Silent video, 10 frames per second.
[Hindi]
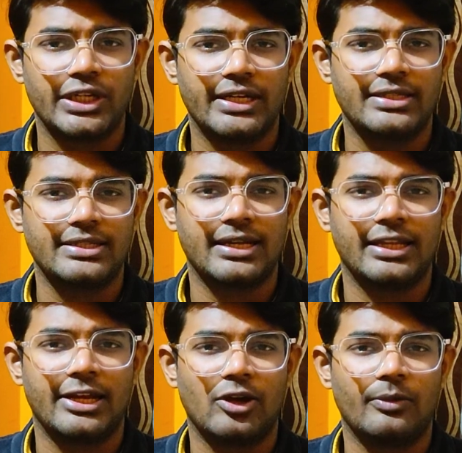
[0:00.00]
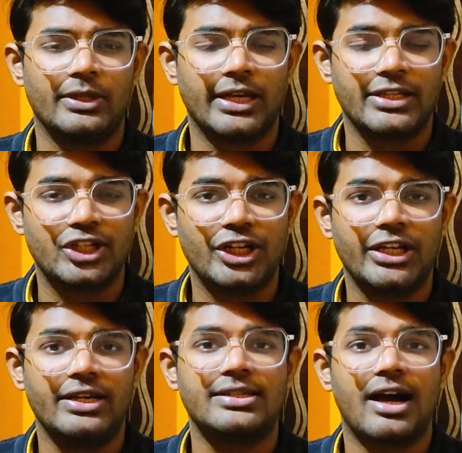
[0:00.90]
एक्स के साथ देखने को मिलता है जी टी
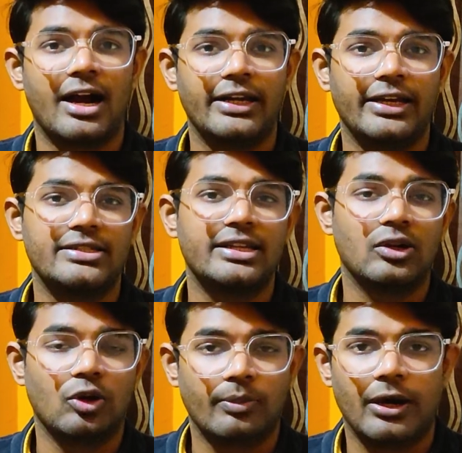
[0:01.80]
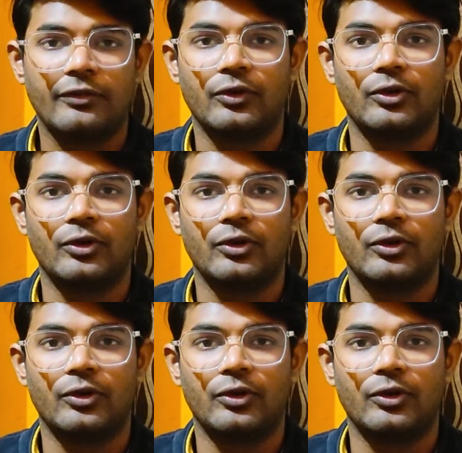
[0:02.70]
एक्स आर टी एक्स से लो पावरफुल